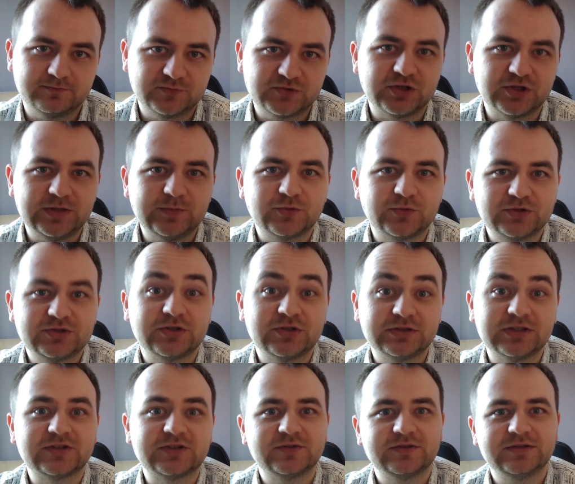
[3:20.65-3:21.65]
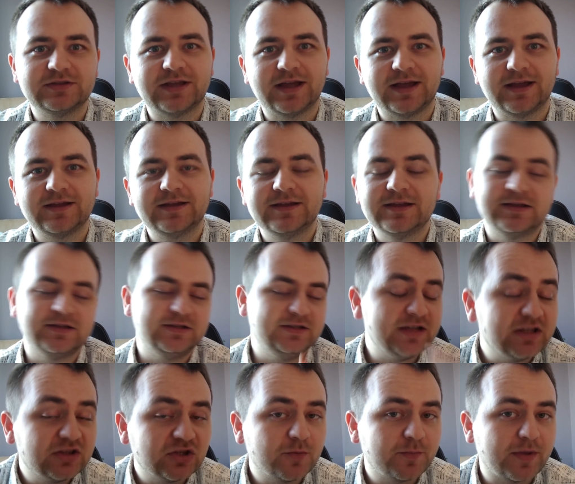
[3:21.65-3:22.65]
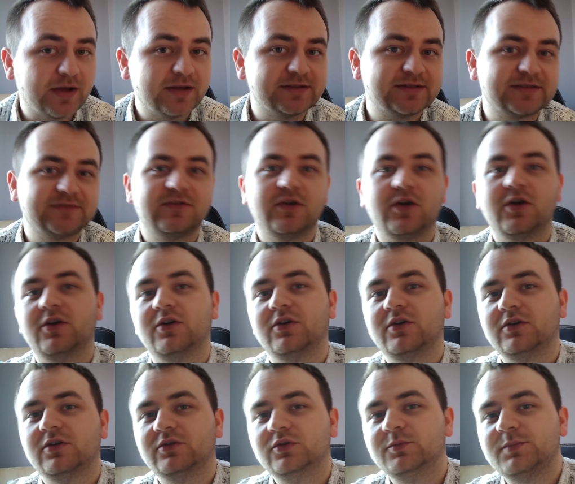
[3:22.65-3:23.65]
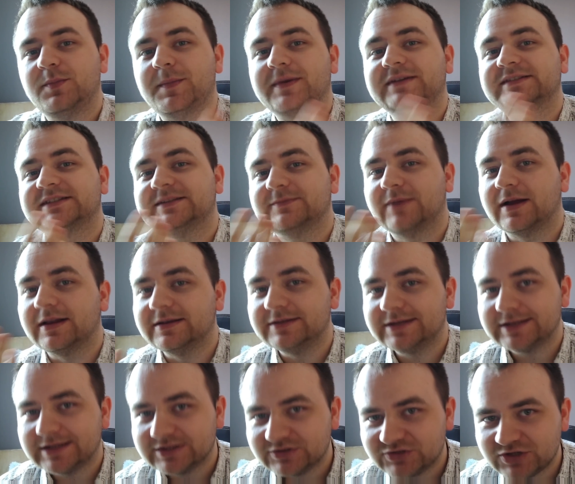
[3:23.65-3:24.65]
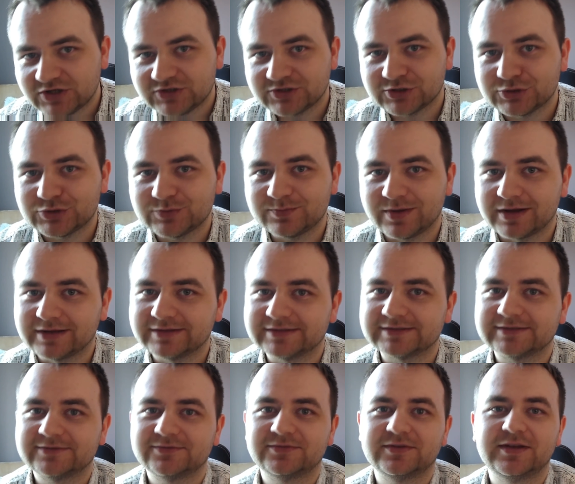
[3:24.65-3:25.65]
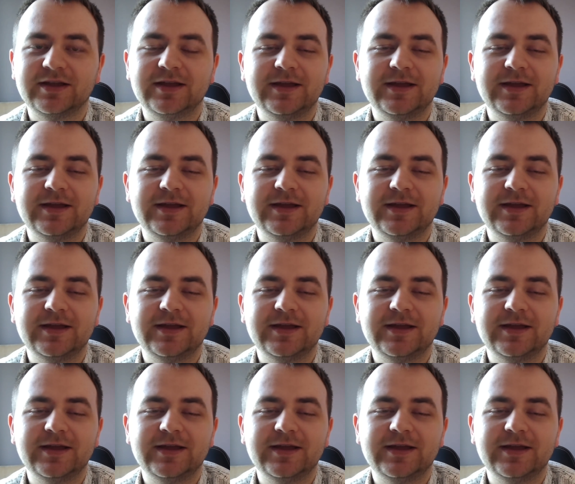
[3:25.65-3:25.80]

czyli możecie oddać na jedno państwo lub maksymalnie na 10 państw.